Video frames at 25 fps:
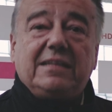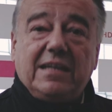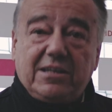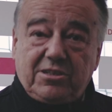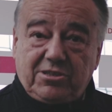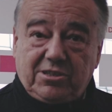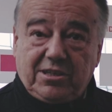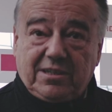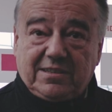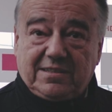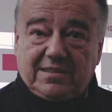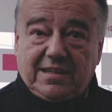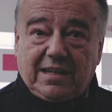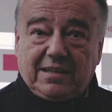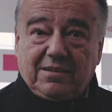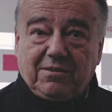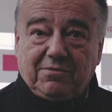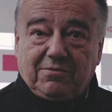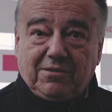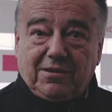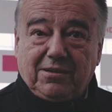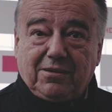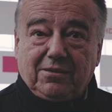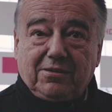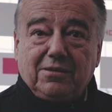też jest
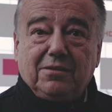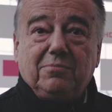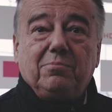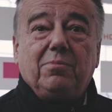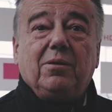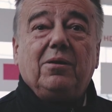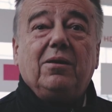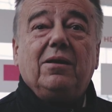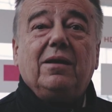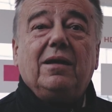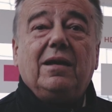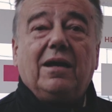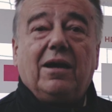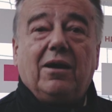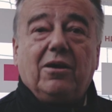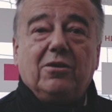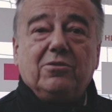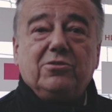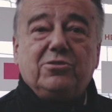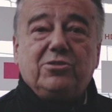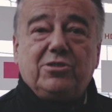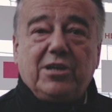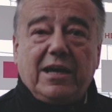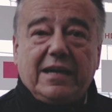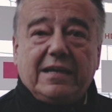zadowolony, bo
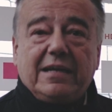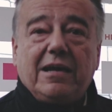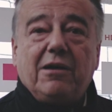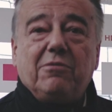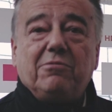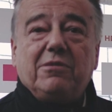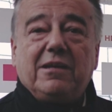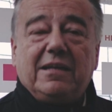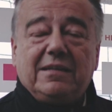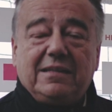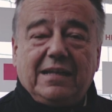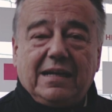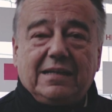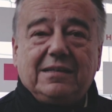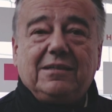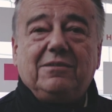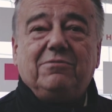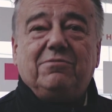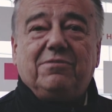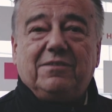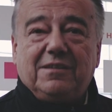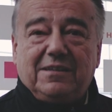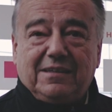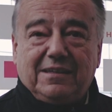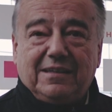on czekał na taki
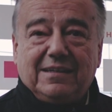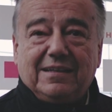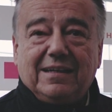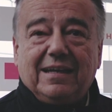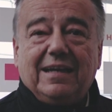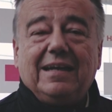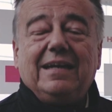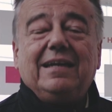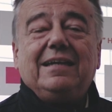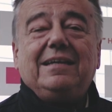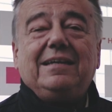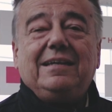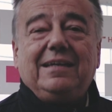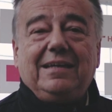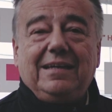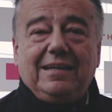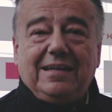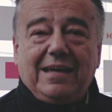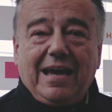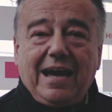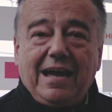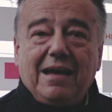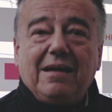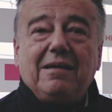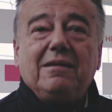wynik. I
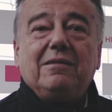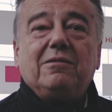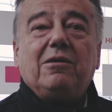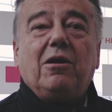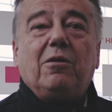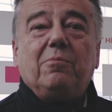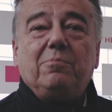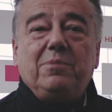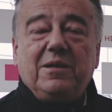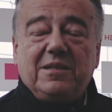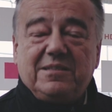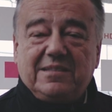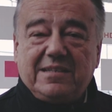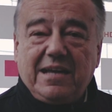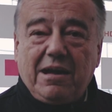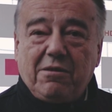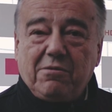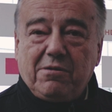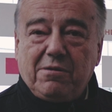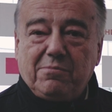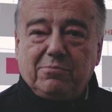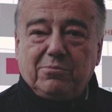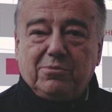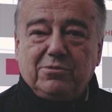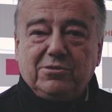ja
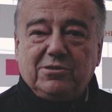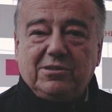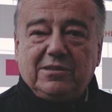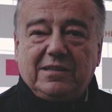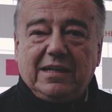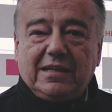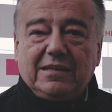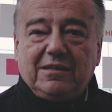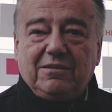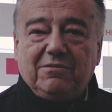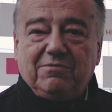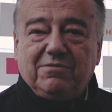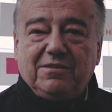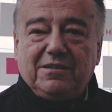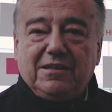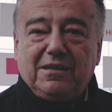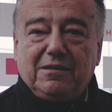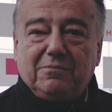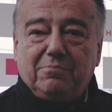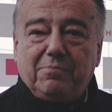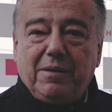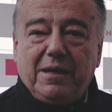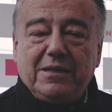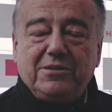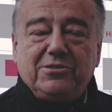obiecałem mu, że taki wynik
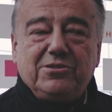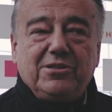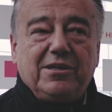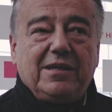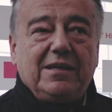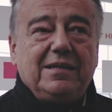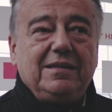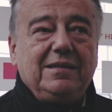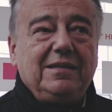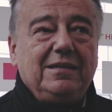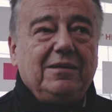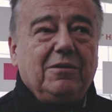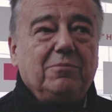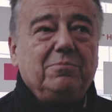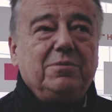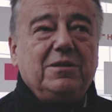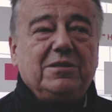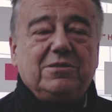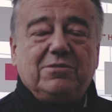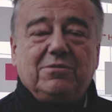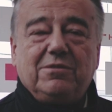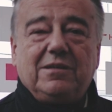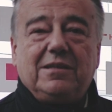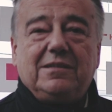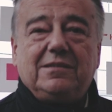będzie i
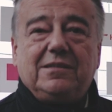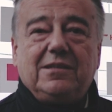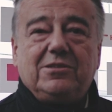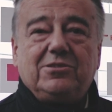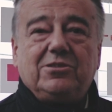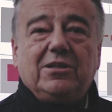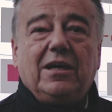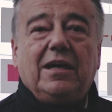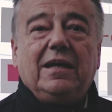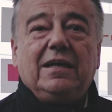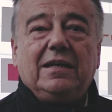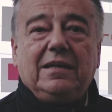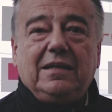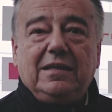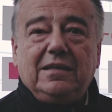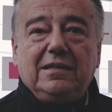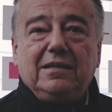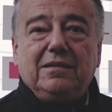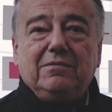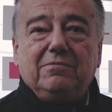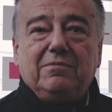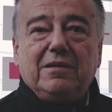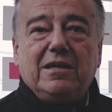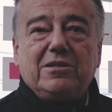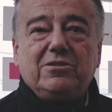obiecuję też
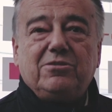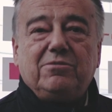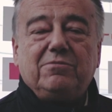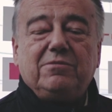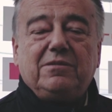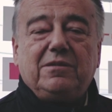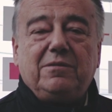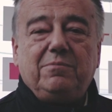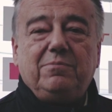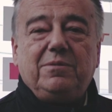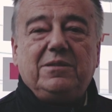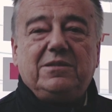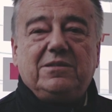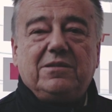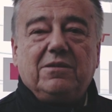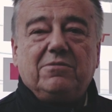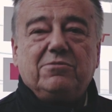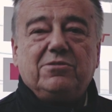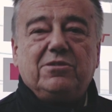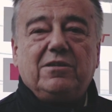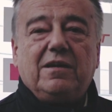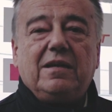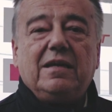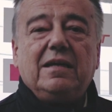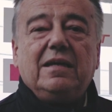innym naszym kibicom,
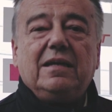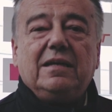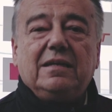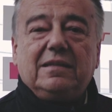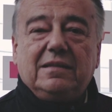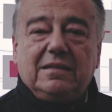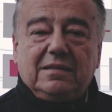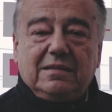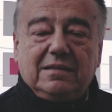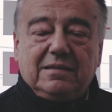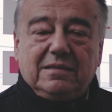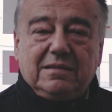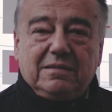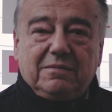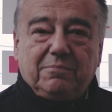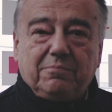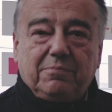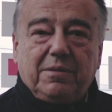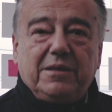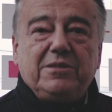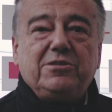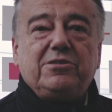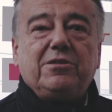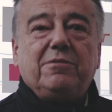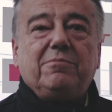że
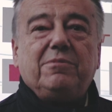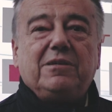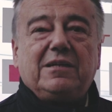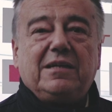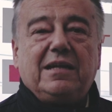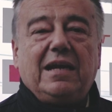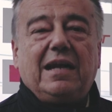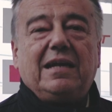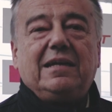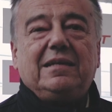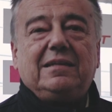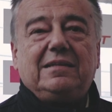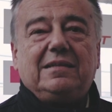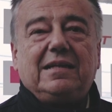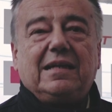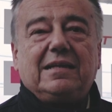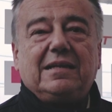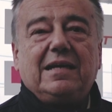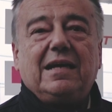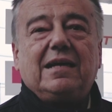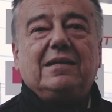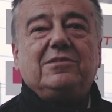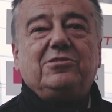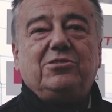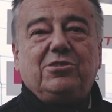będziemy grali tak
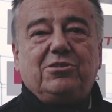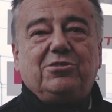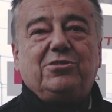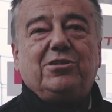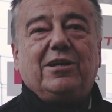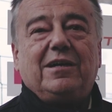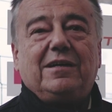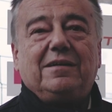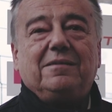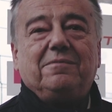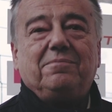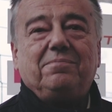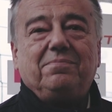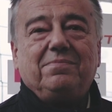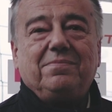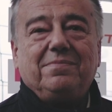jak dzisiaj.